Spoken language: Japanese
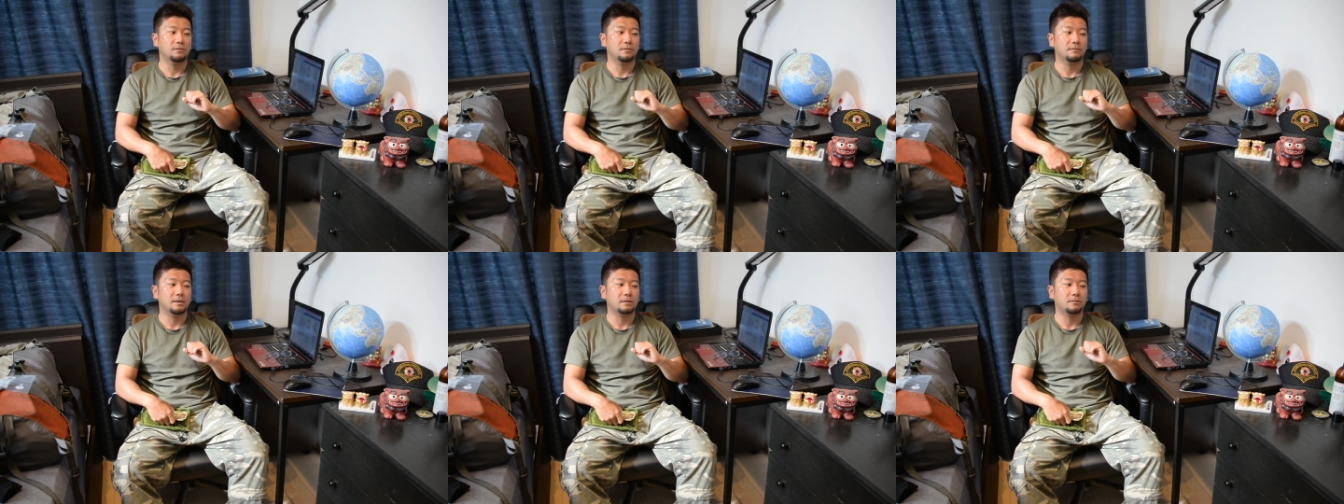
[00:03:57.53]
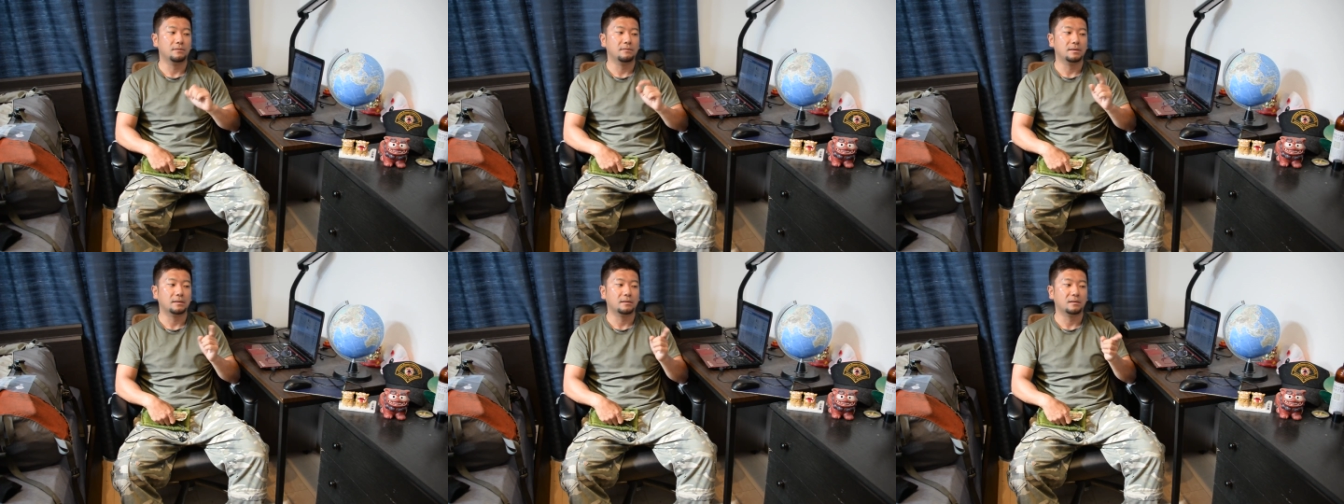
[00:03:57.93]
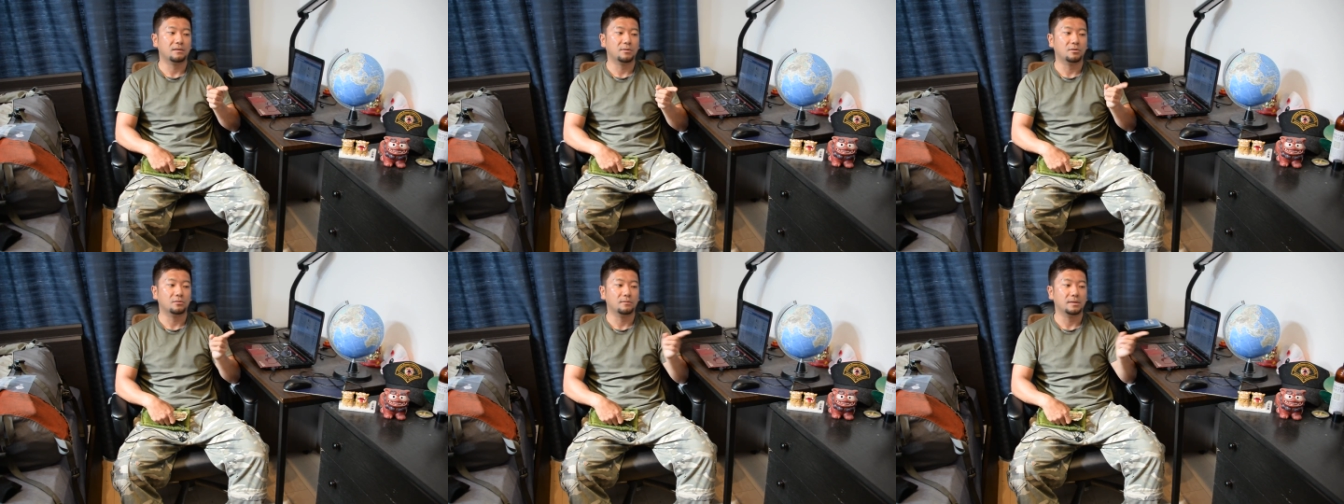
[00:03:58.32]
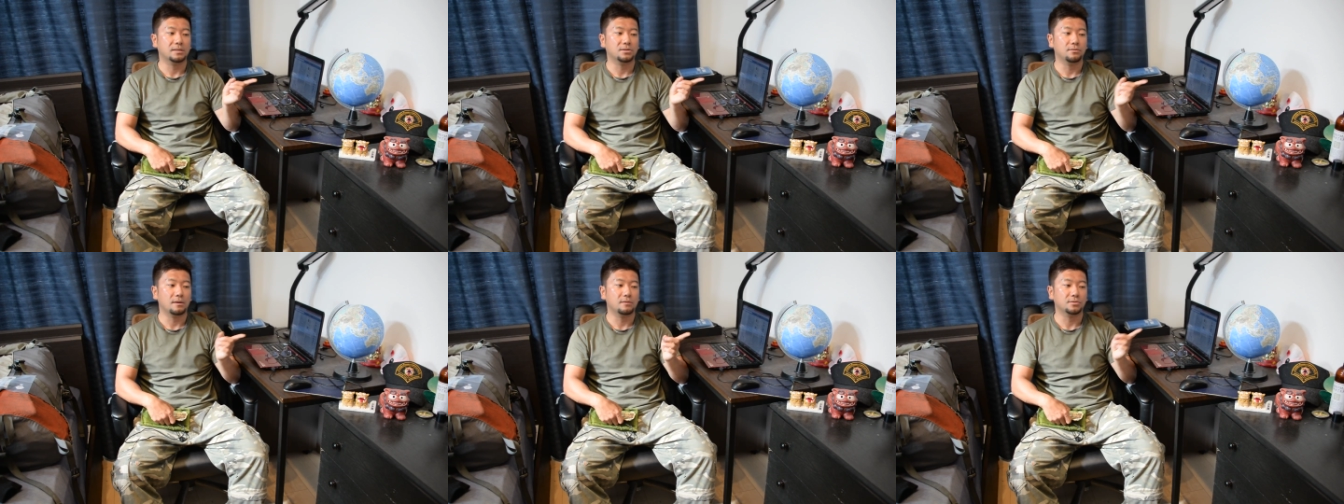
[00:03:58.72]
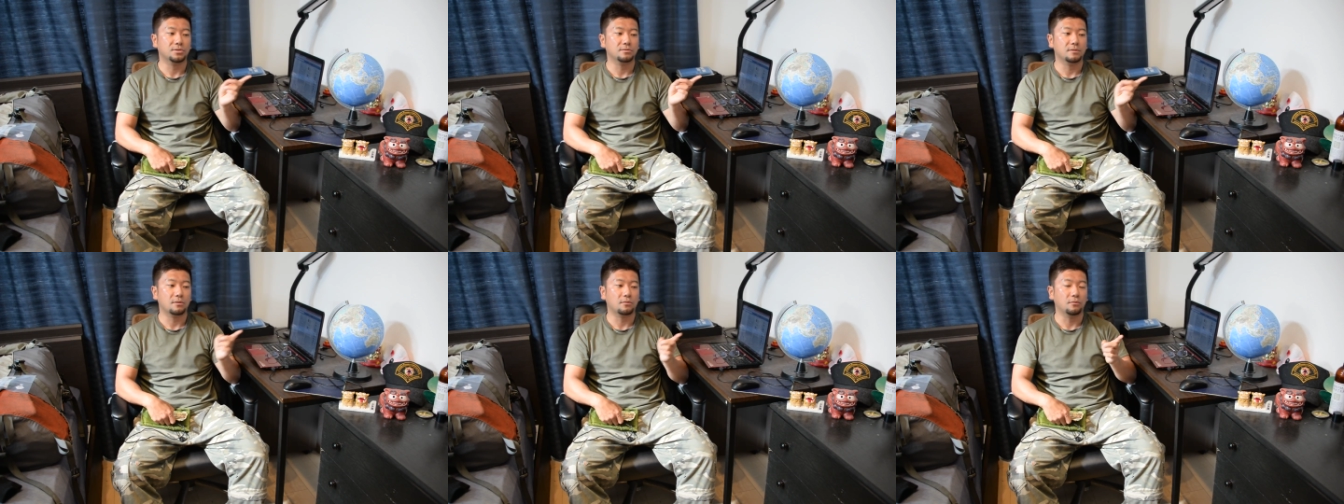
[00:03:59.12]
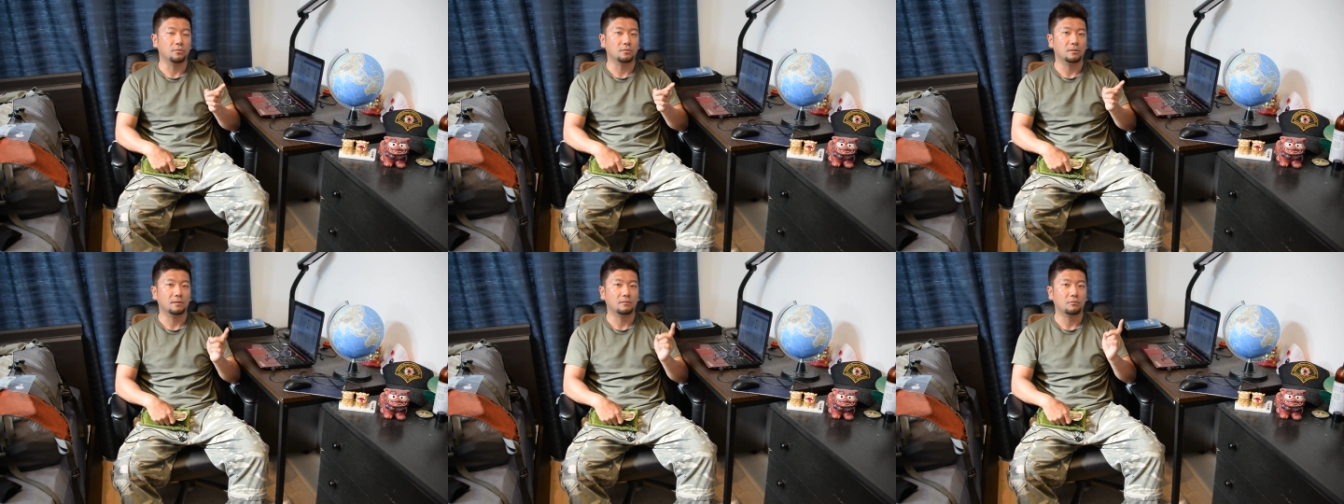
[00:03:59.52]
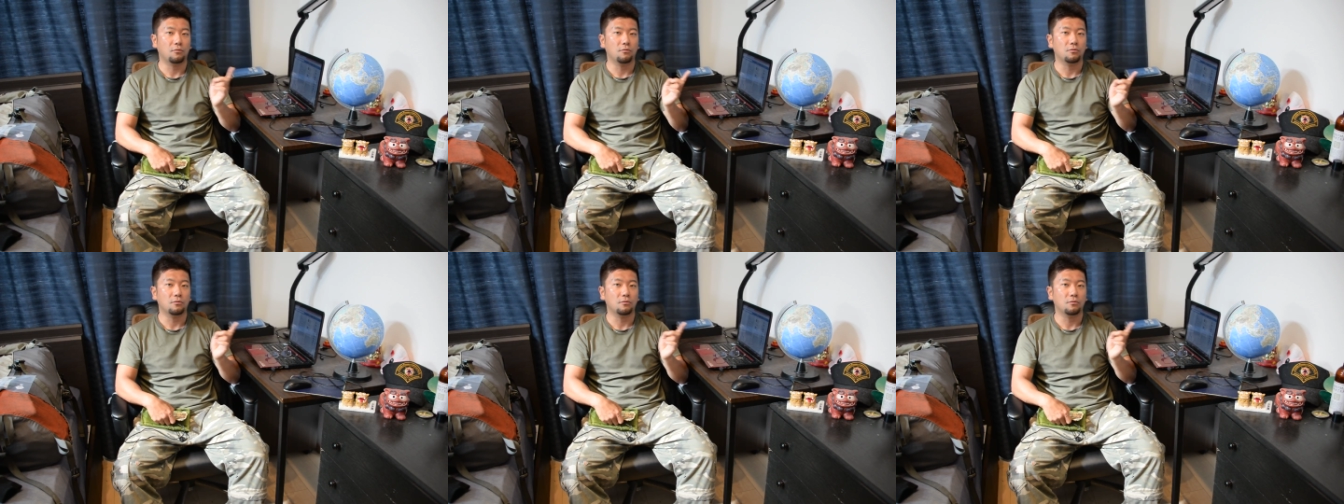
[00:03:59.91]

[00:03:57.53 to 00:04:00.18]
俺は、これは例えば子供が小学校、中学校、高